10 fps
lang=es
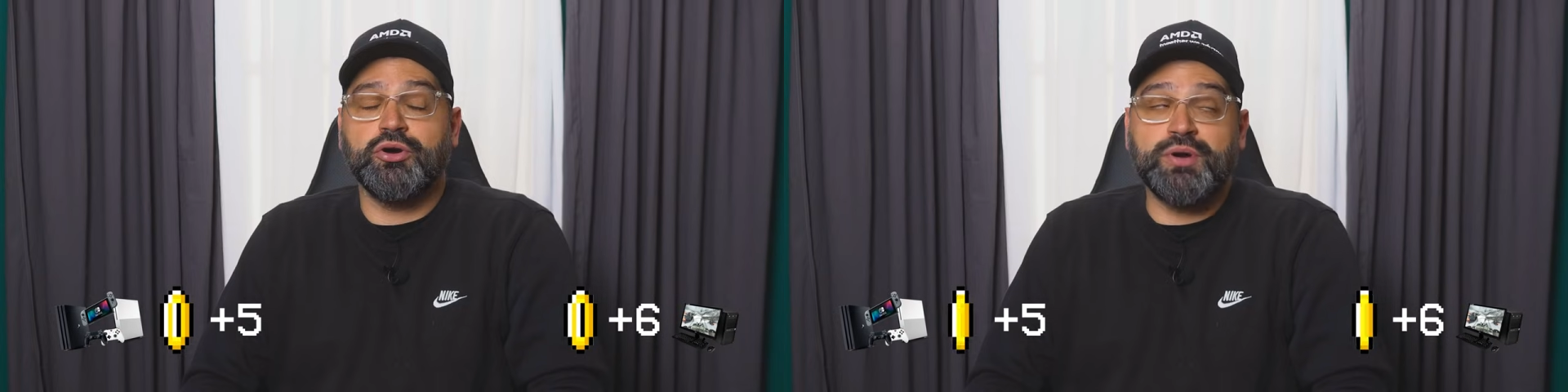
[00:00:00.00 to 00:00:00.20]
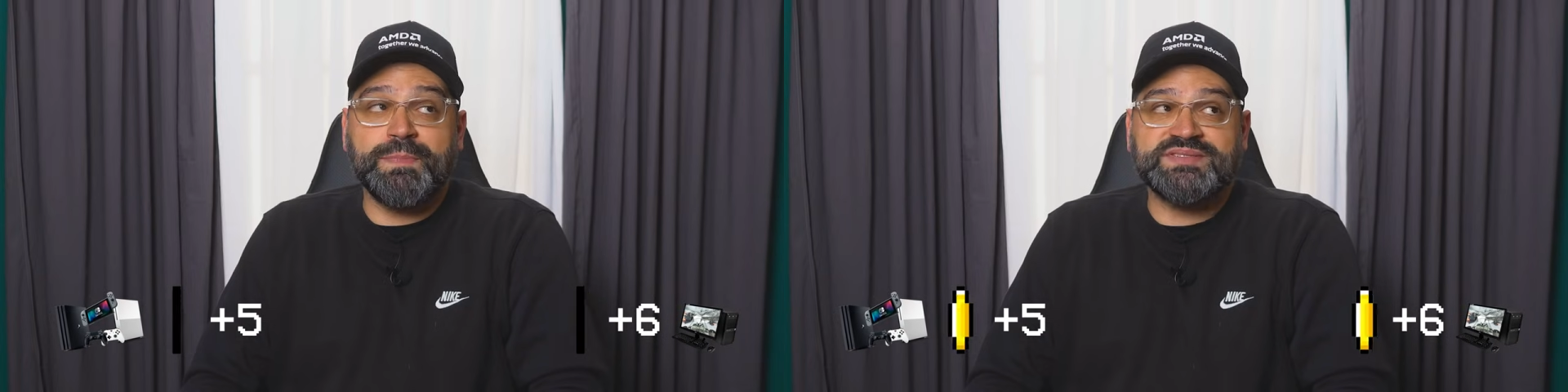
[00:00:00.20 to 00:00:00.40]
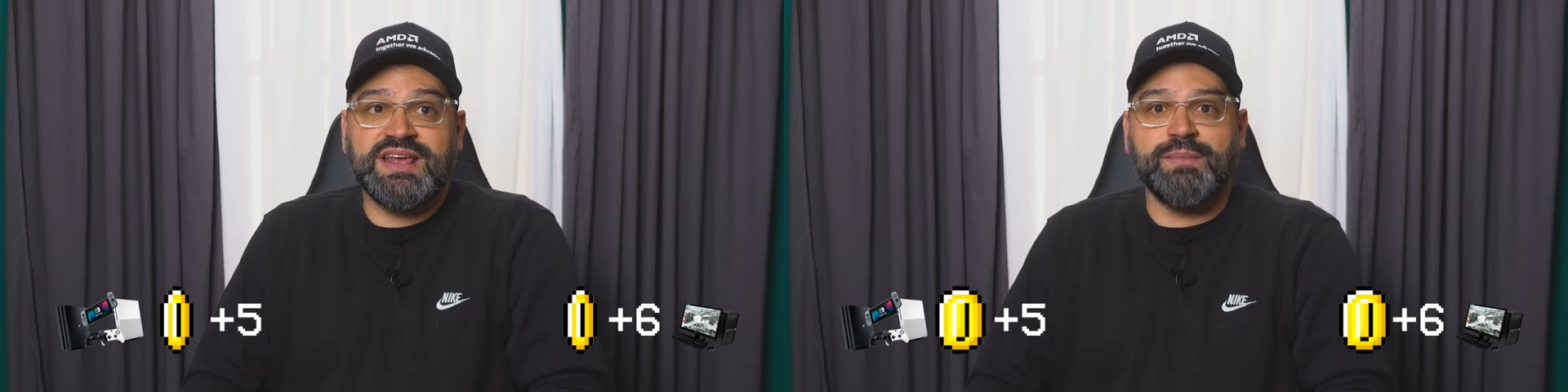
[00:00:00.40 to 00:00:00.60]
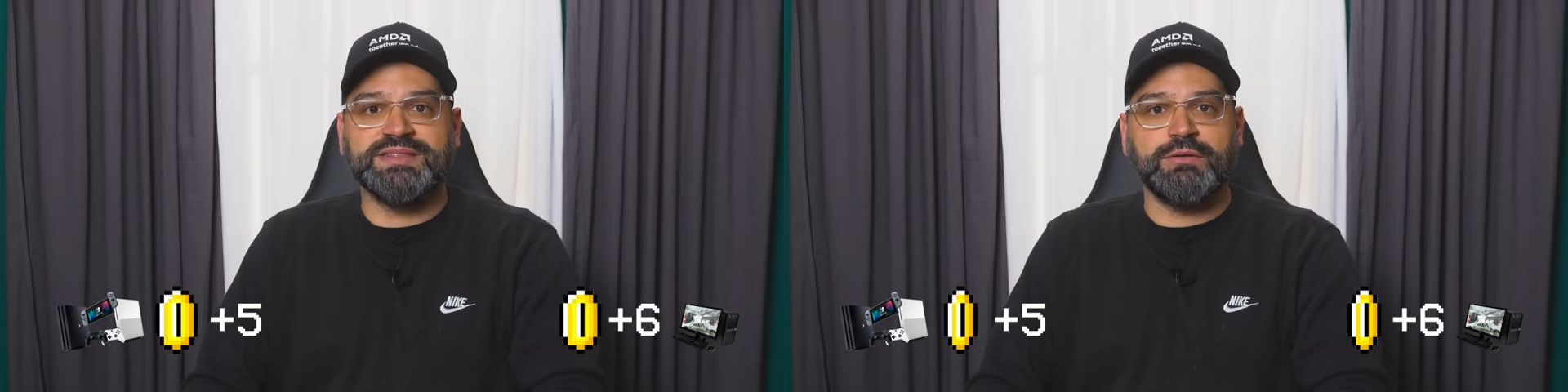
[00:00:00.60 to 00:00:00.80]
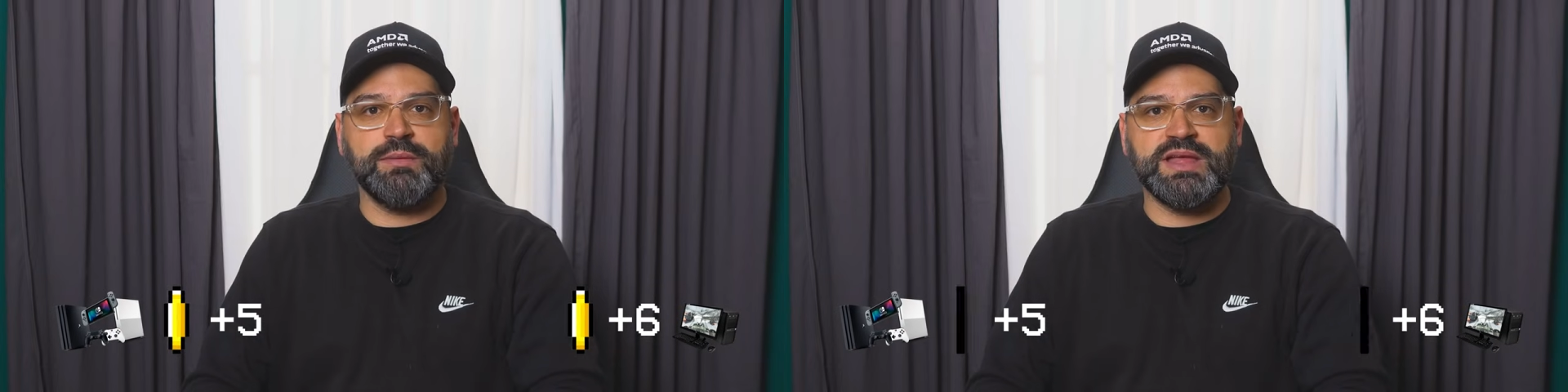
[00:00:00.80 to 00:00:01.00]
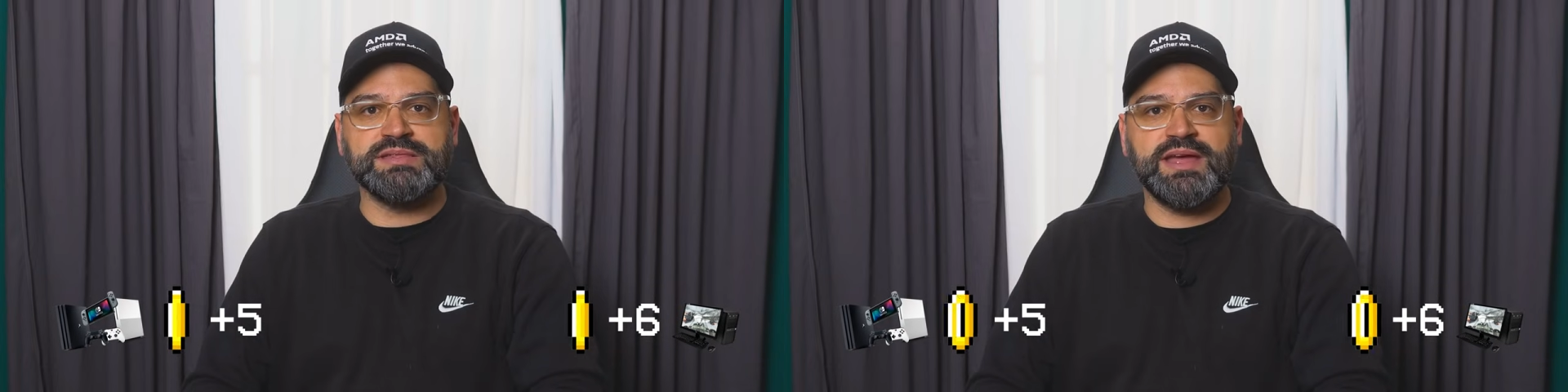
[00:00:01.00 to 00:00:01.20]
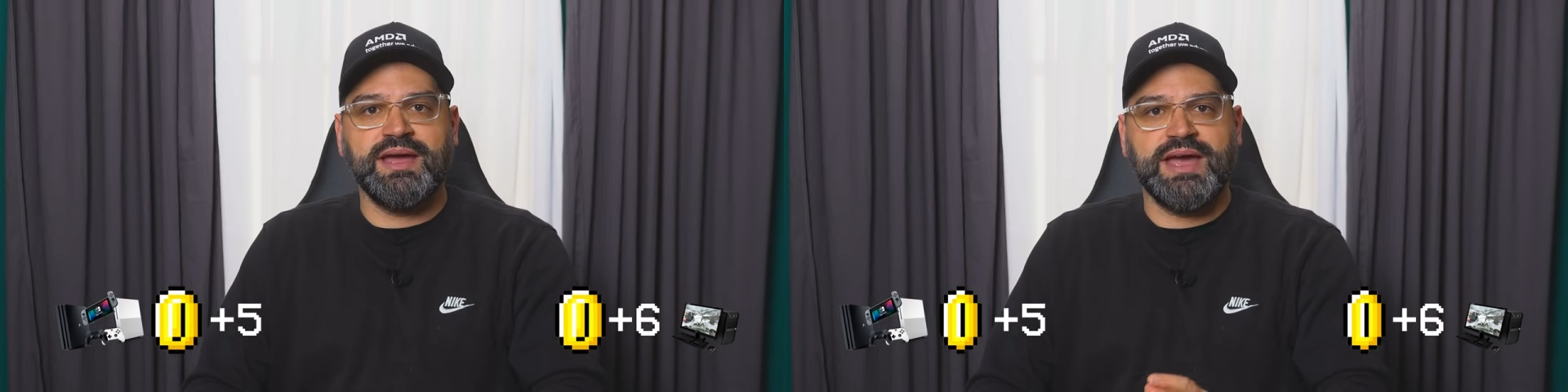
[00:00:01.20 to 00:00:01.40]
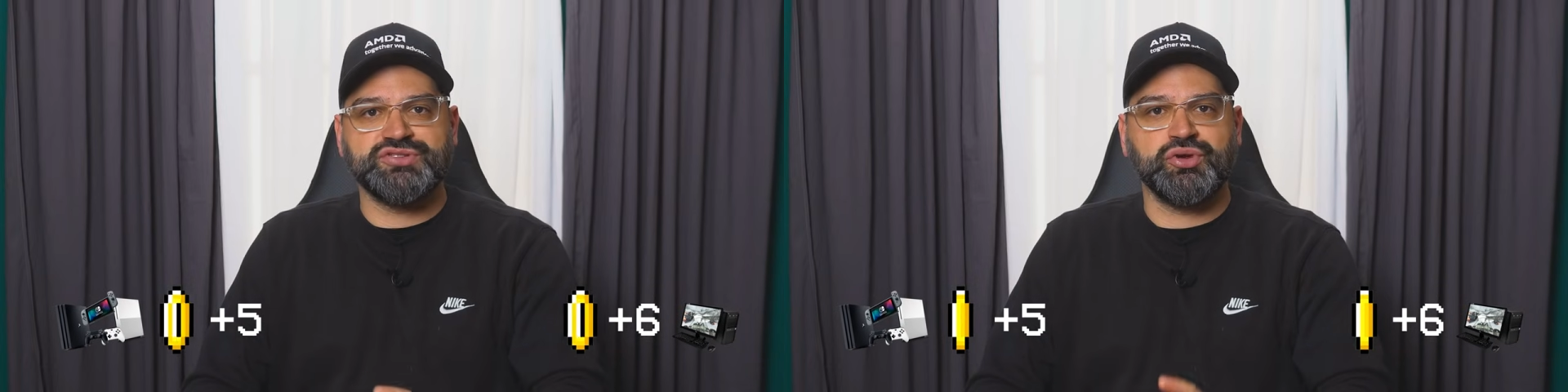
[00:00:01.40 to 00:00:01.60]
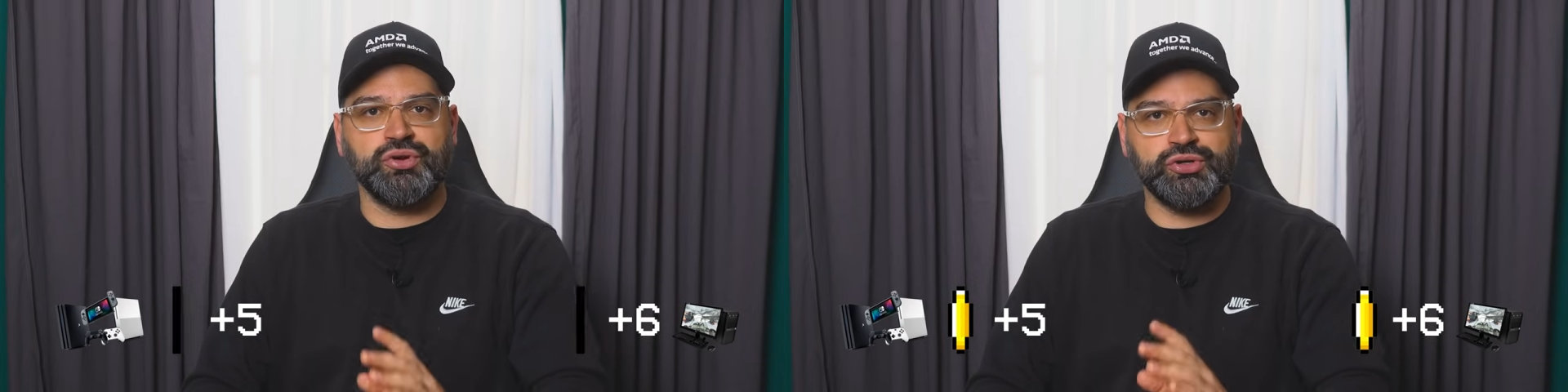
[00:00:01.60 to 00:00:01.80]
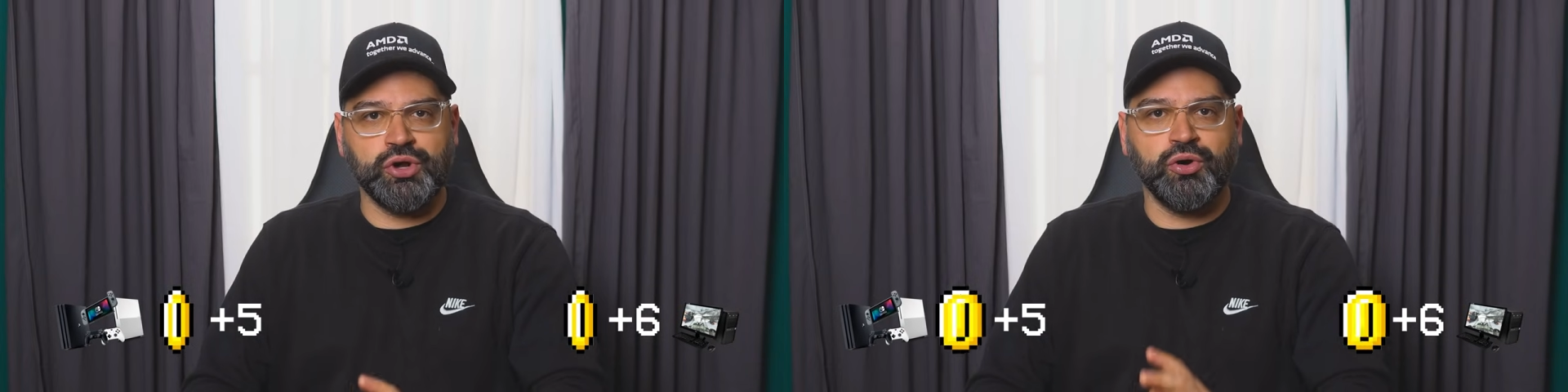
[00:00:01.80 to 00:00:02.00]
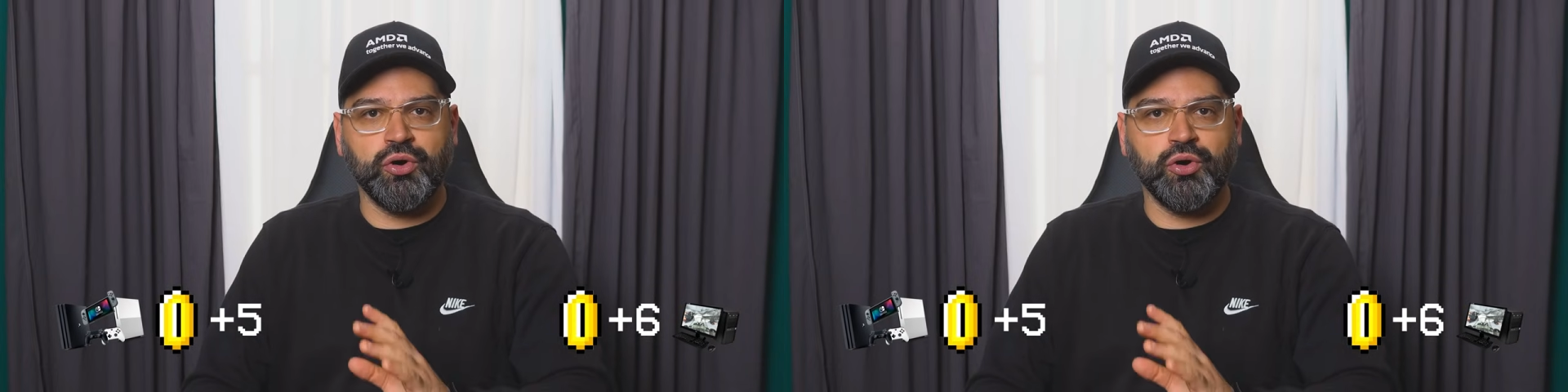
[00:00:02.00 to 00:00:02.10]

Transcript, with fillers: Con una PC lamentablemente eso no